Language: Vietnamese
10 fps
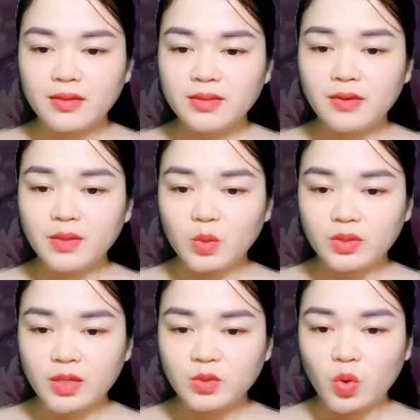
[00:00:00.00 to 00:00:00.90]
Ấn tượng
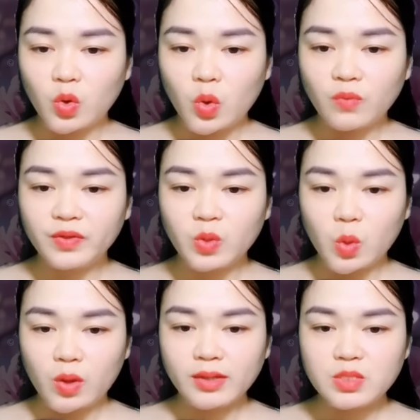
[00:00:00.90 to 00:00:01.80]
đầu tiên của cô
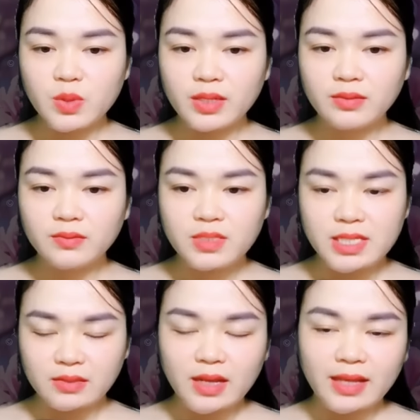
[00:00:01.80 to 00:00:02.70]
với Cố Cẩn Xuyên
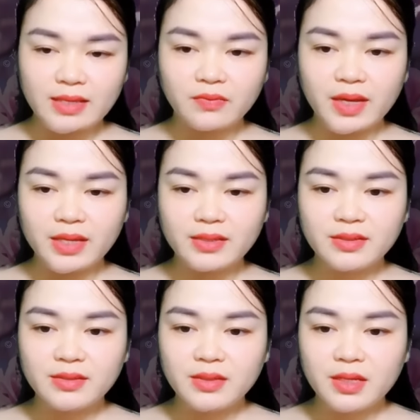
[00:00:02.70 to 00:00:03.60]
chính là như vậy.
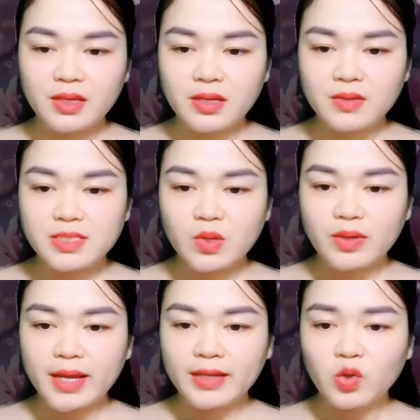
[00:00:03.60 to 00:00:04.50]

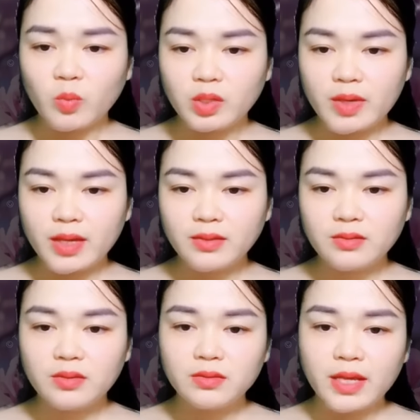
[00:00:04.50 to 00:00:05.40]
Sau này cô mới
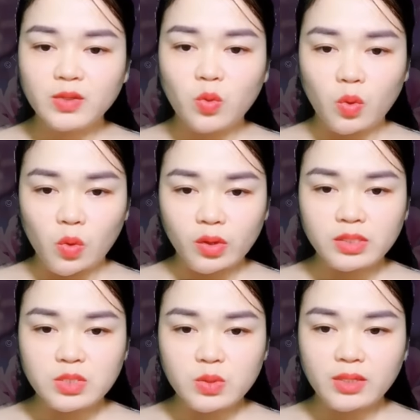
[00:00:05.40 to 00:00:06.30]
biết tên của Cố
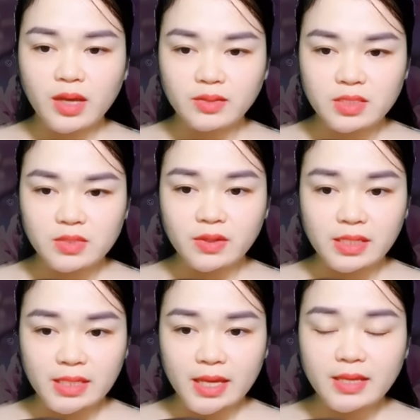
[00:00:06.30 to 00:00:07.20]
Cẩn Xuyên ẩn chứa
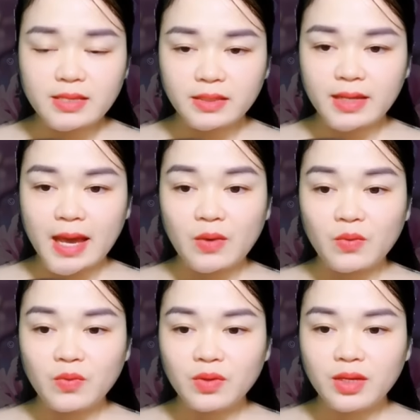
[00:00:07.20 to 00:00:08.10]
ý nghĩa như thế
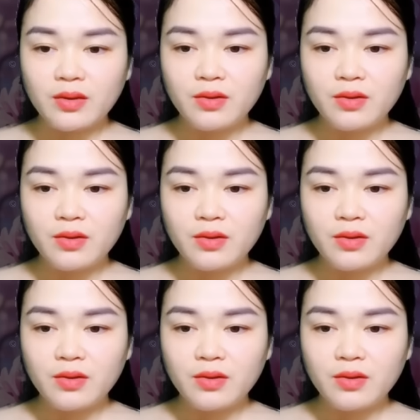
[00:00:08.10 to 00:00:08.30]
nào.